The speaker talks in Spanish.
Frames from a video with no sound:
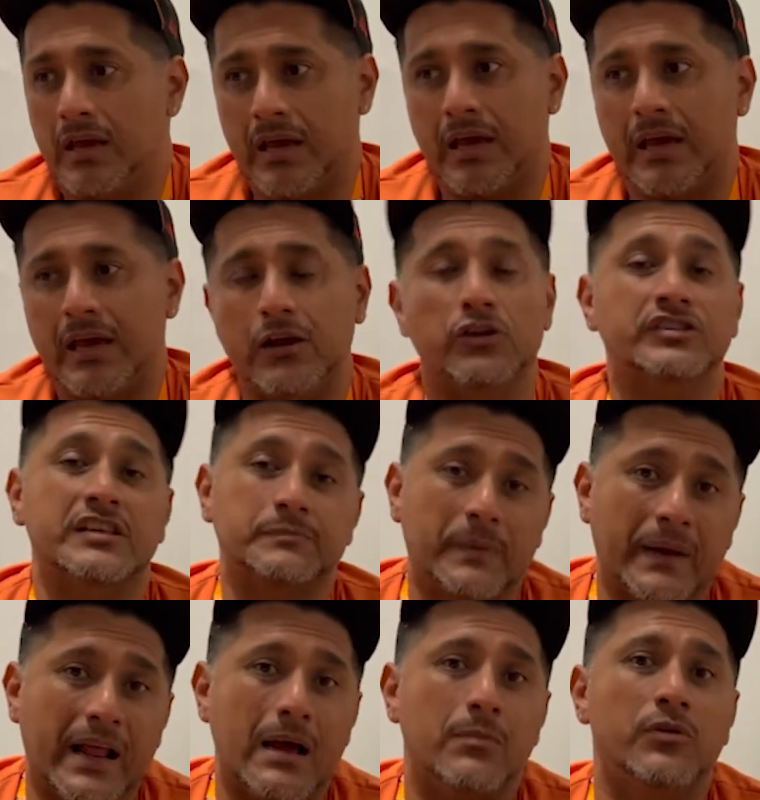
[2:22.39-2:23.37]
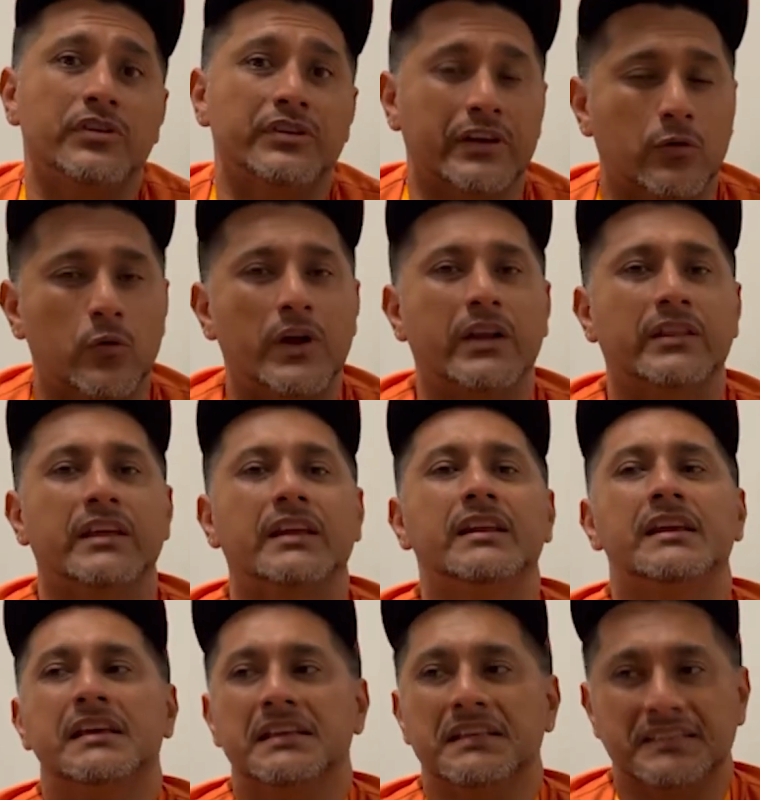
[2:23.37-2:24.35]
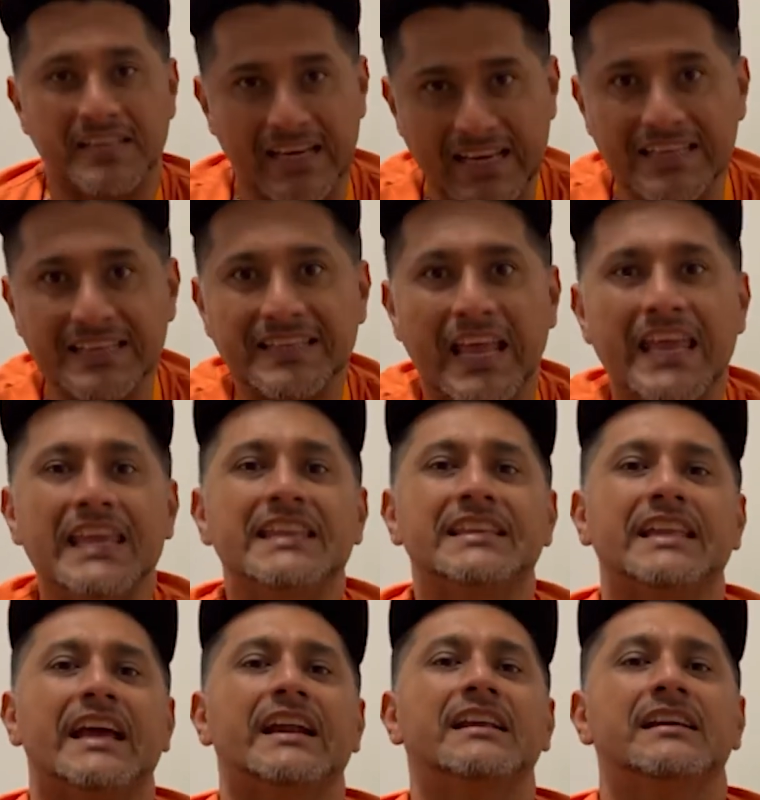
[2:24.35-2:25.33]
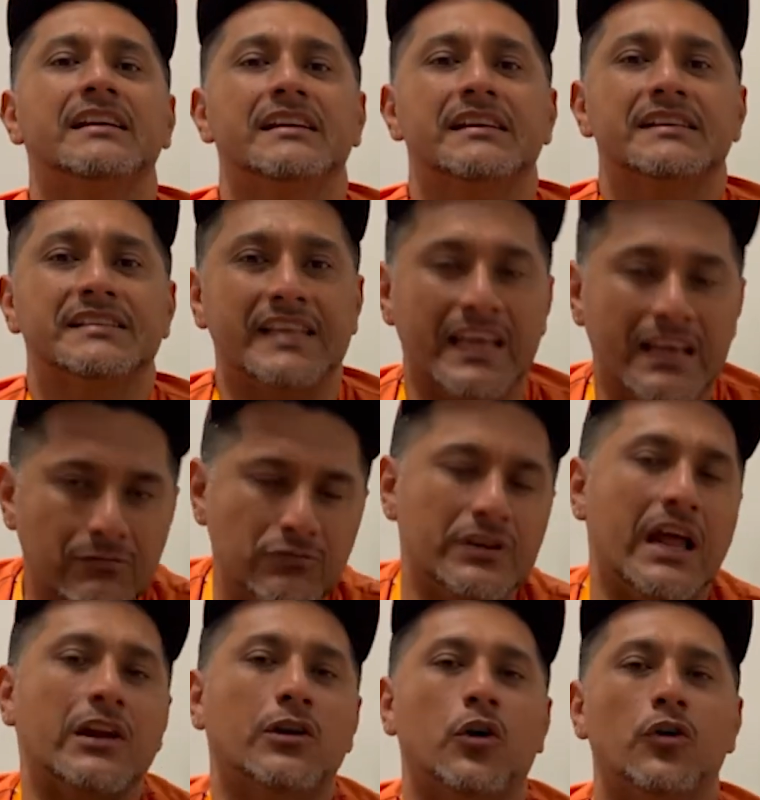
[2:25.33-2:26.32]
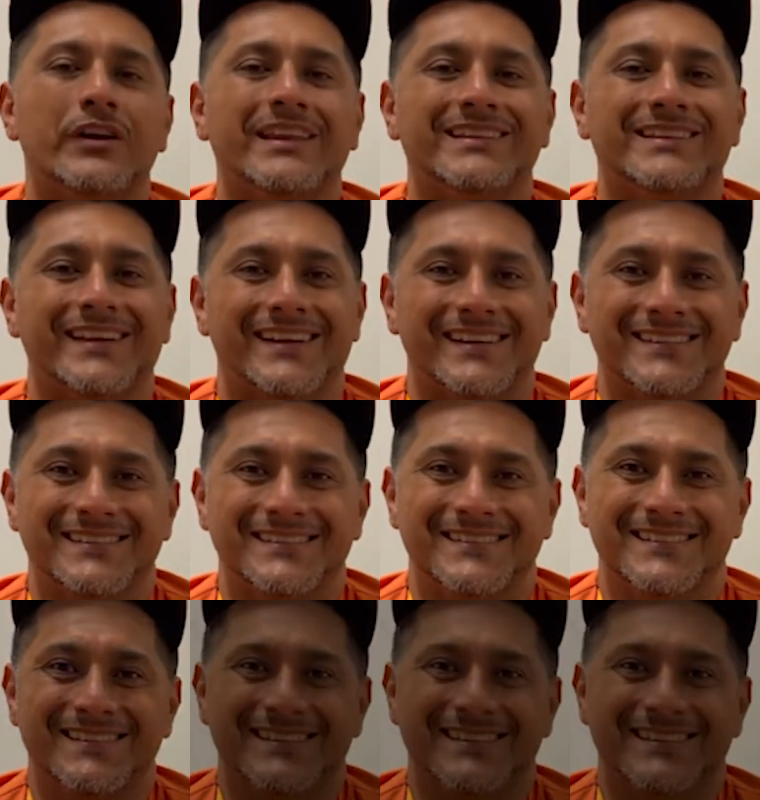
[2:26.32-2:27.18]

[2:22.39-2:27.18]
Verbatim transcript: Eh, los esperamos, recuerden, sé gente Inter, sé un halcón Inter.